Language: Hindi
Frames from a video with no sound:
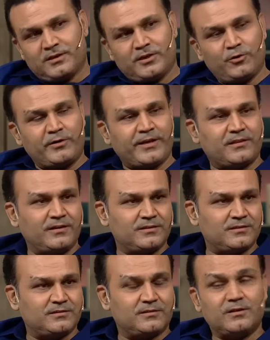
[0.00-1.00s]
यू टेक द
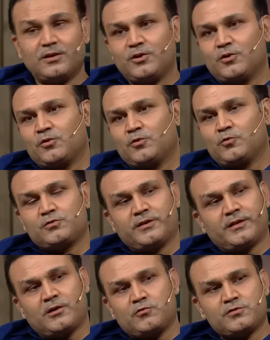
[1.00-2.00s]
डिसीजन तो
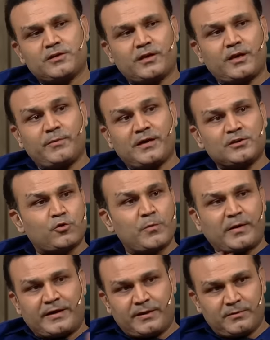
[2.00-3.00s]
उसने अनाउंस किया कि भाई आज कोई
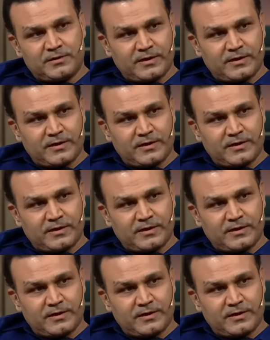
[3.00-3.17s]
पार्टी में